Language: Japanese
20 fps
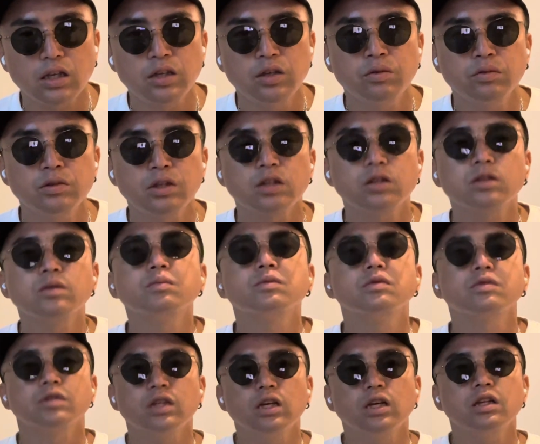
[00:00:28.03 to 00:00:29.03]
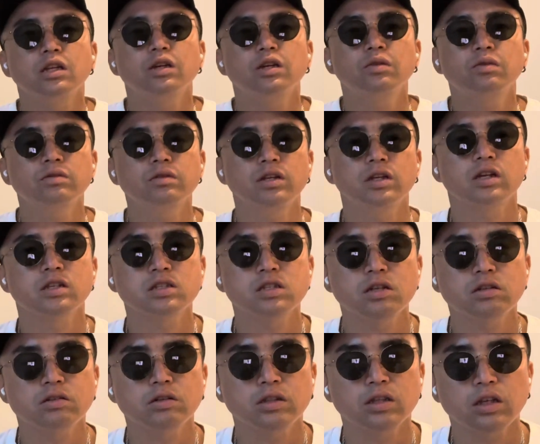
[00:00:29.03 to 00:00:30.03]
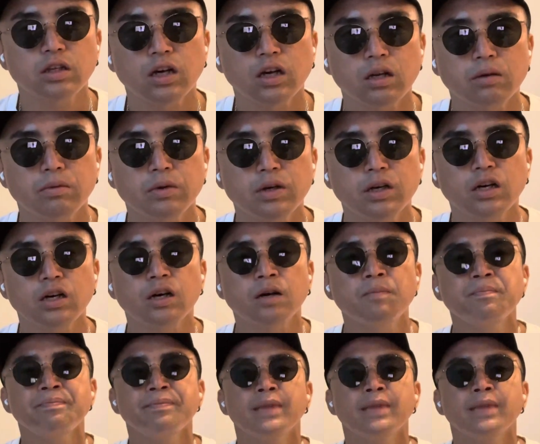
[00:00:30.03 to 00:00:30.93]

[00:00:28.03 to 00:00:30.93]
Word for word: 日本だと思うんで日本にいらっしゃる方であれば、